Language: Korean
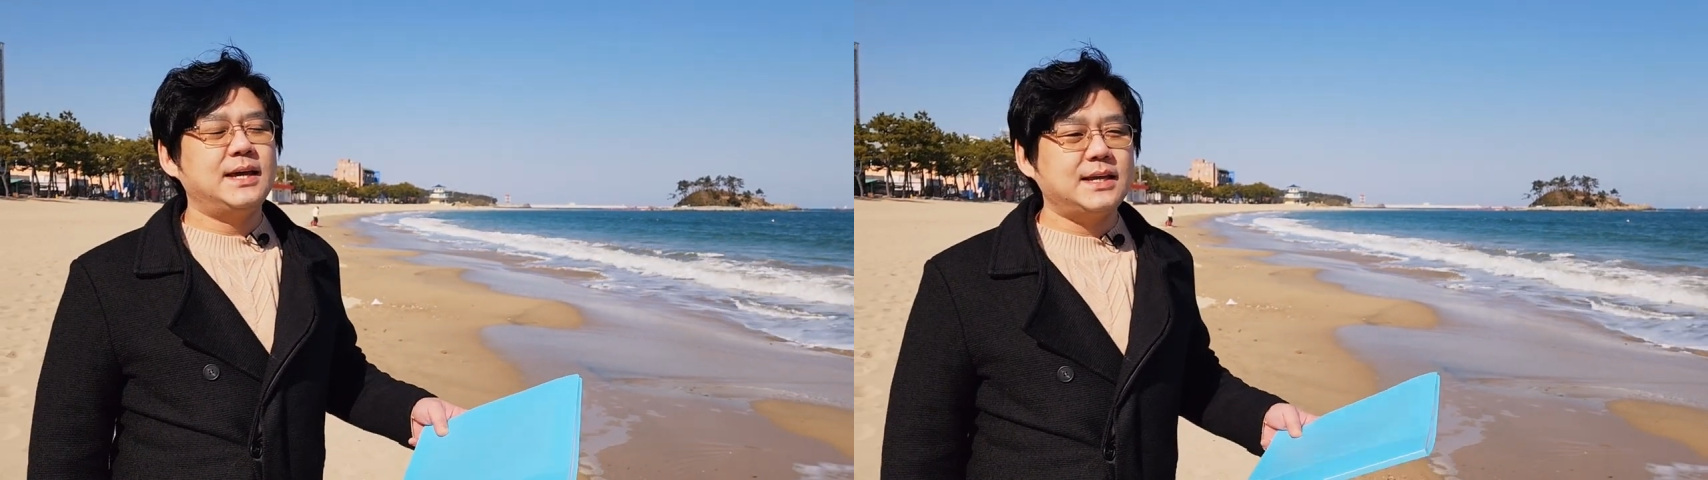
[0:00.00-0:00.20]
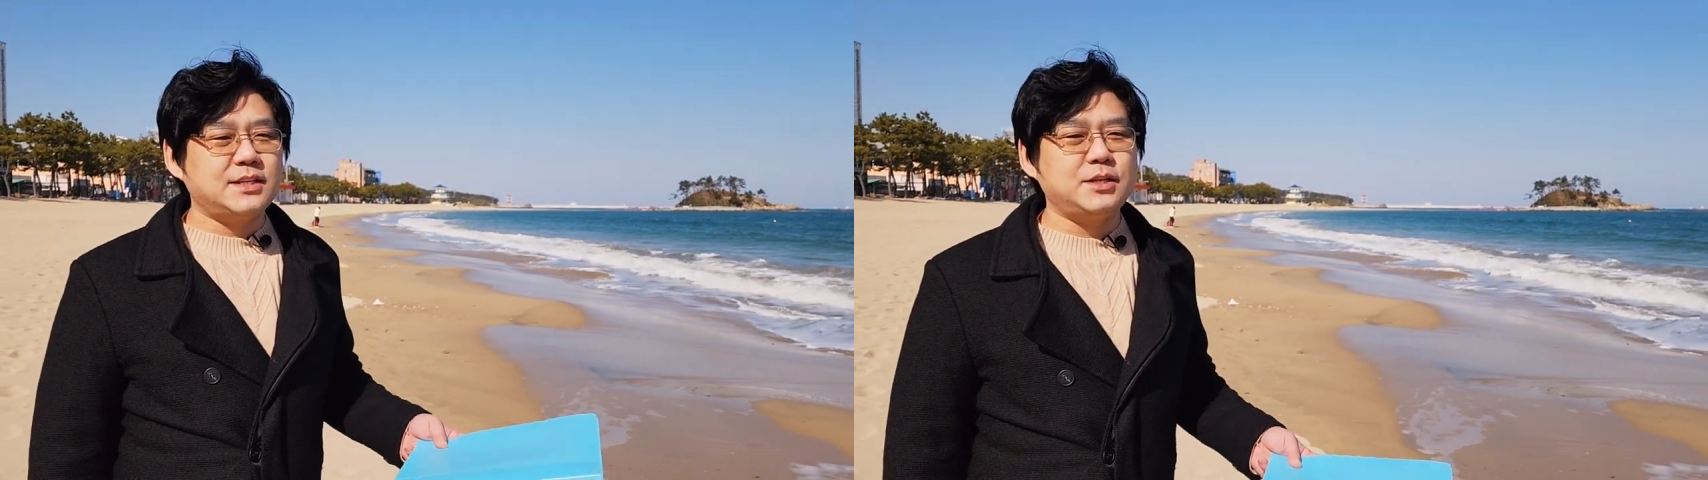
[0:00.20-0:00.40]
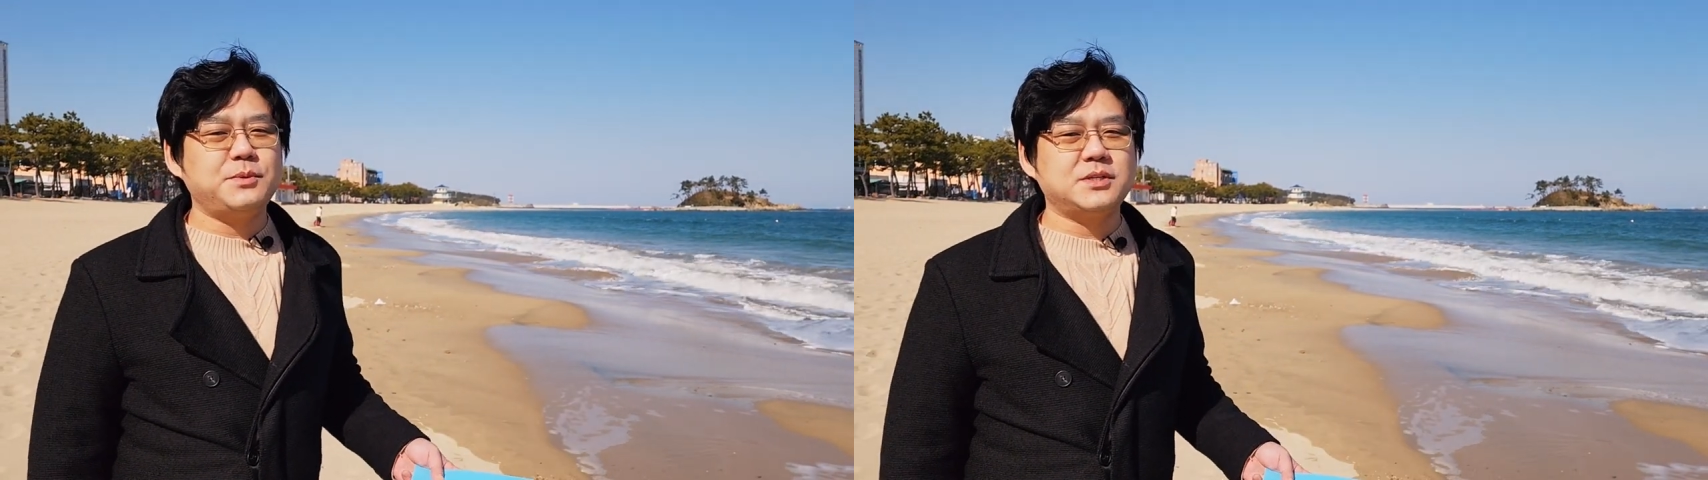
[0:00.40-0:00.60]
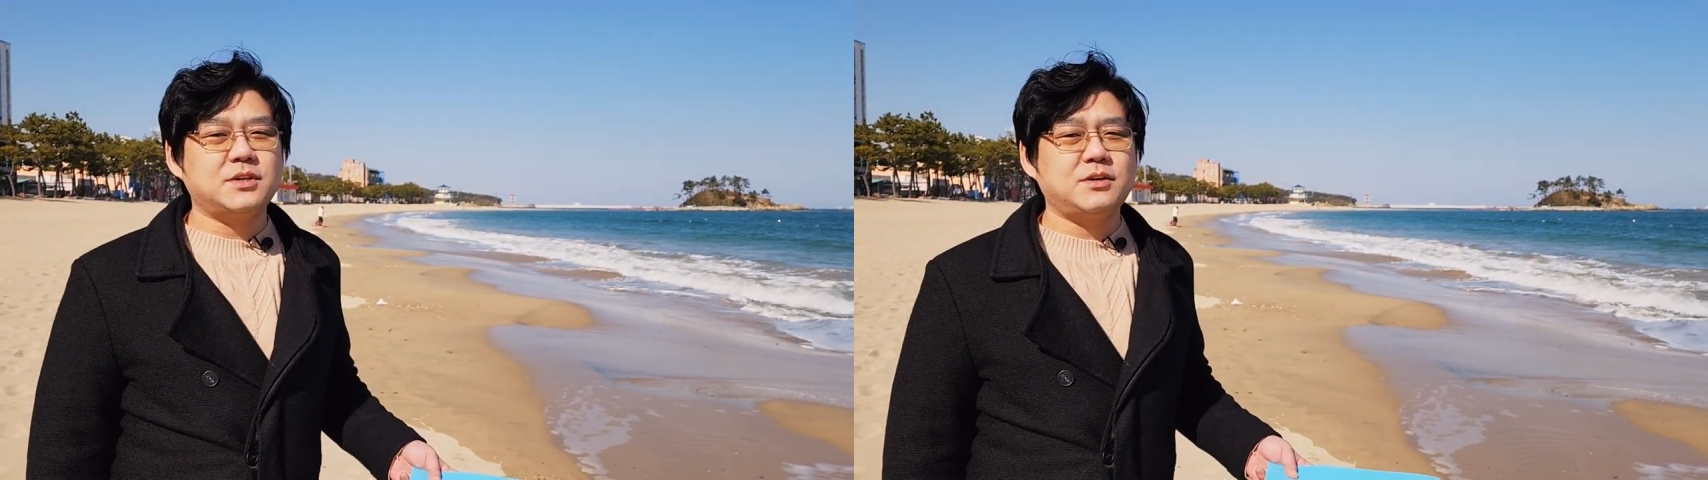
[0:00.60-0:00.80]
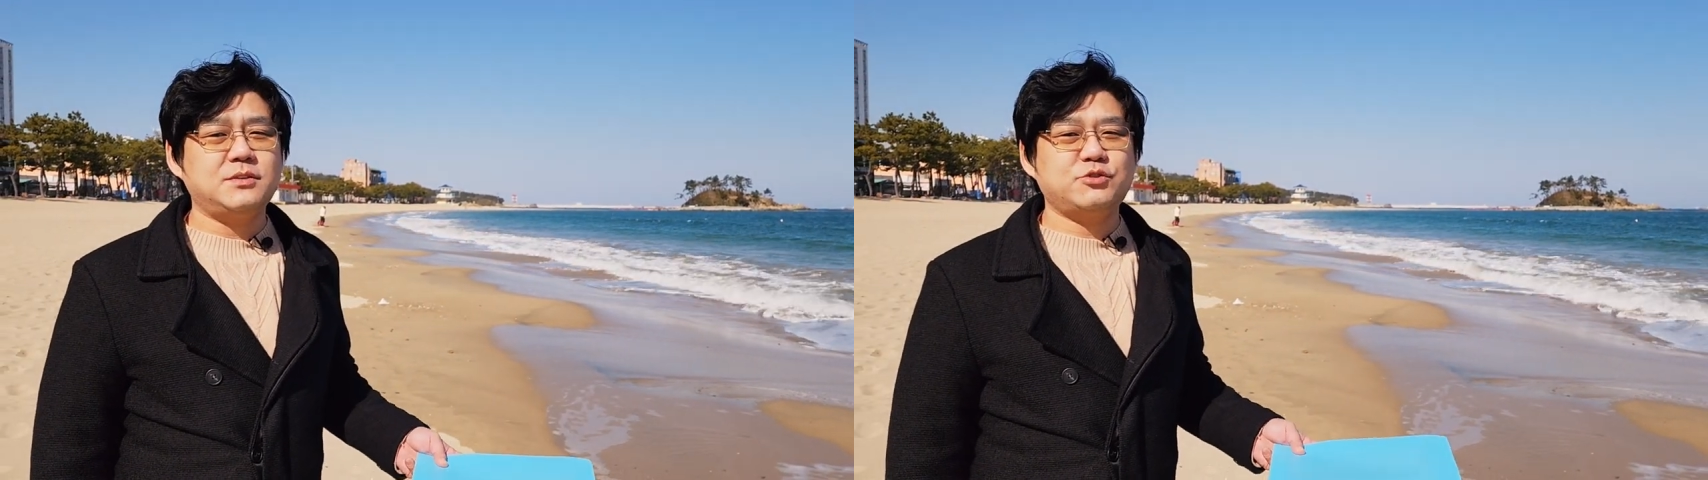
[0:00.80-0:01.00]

해드리면서